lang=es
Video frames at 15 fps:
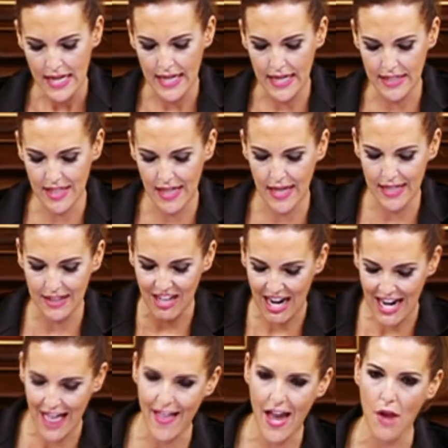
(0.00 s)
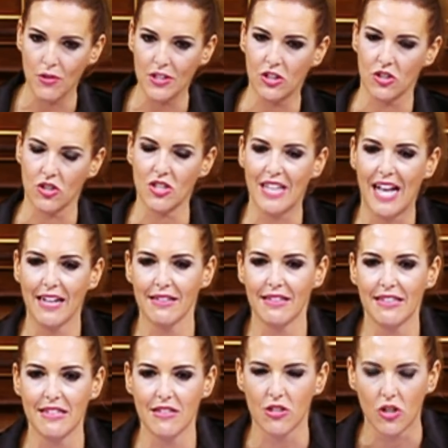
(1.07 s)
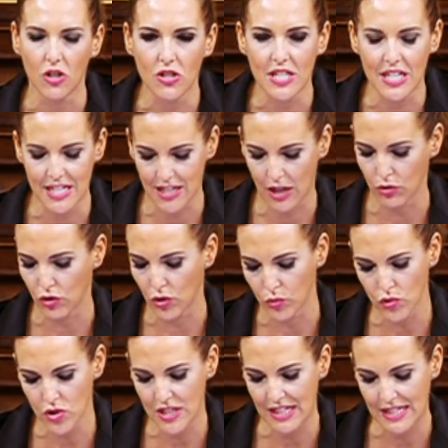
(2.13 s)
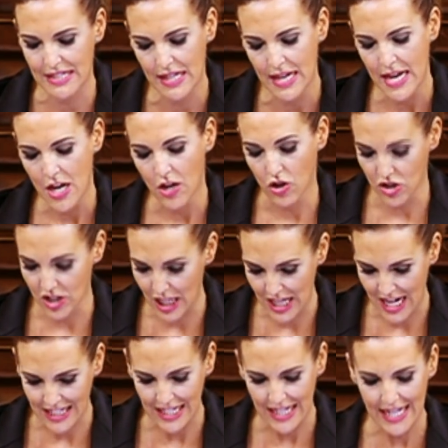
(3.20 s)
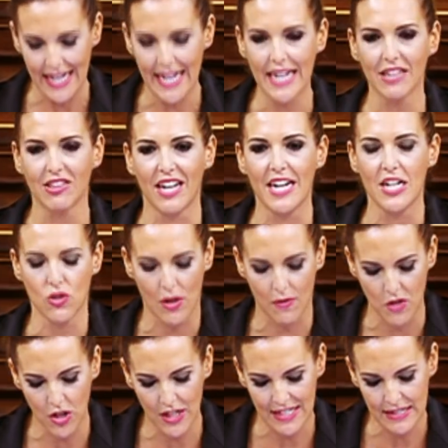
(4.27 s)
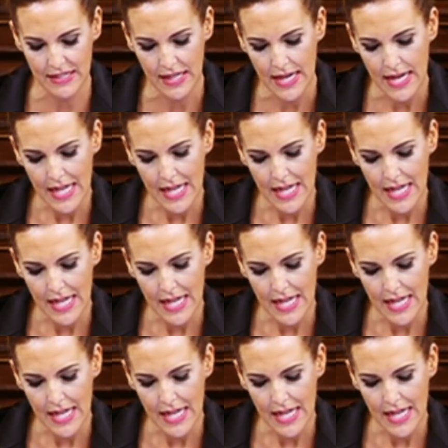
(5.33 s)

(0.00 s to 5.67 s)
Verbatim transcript: eh, se trasladan a nuestros taxis, coches, autobuses, coches de alquiler, trenes o aviones,